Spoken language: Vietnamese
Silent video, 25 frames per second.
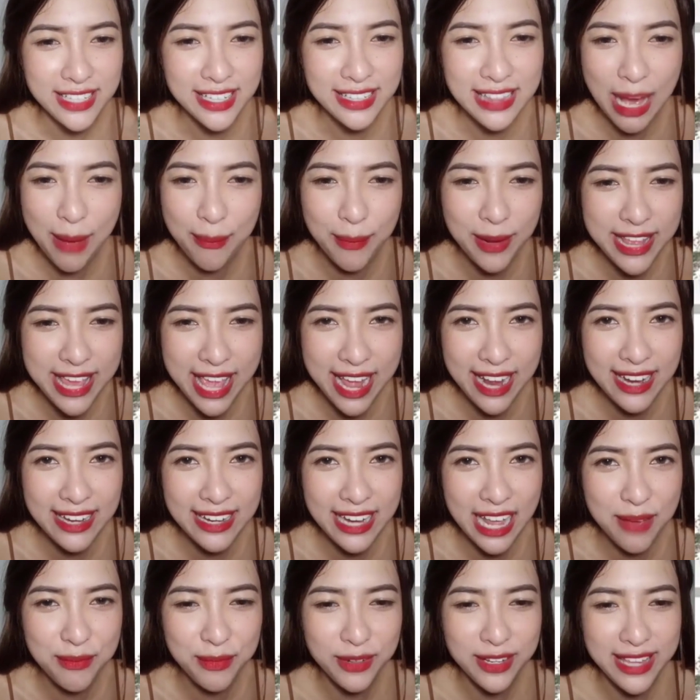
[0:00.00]
đi tập là dáng
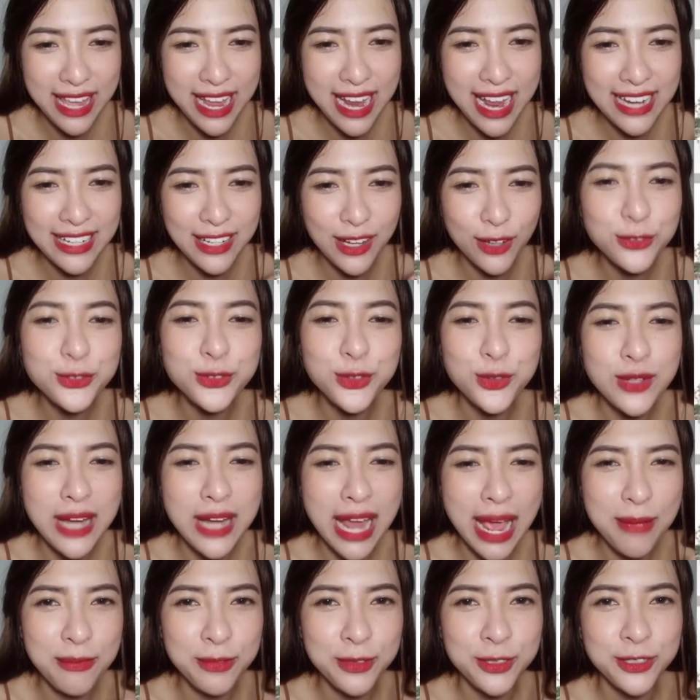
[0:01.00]
anh đẹp và dáng anh auto
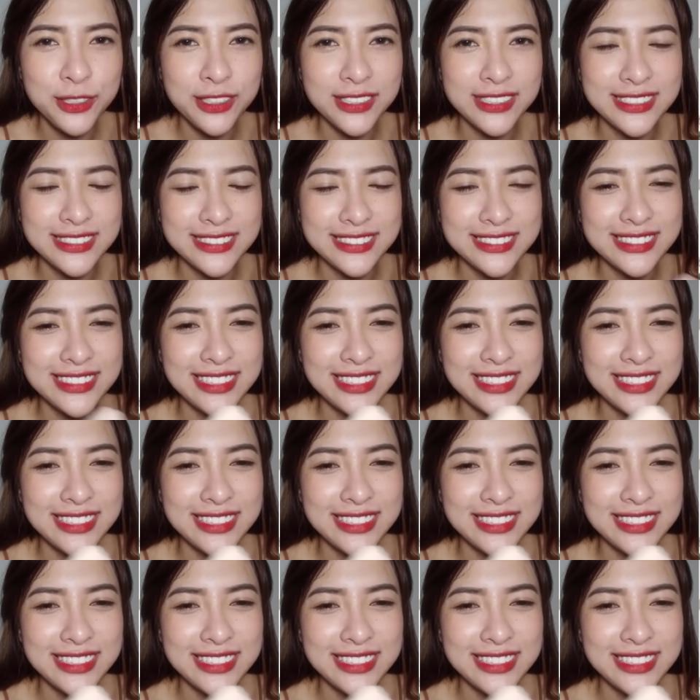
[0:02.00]
đẹp luôn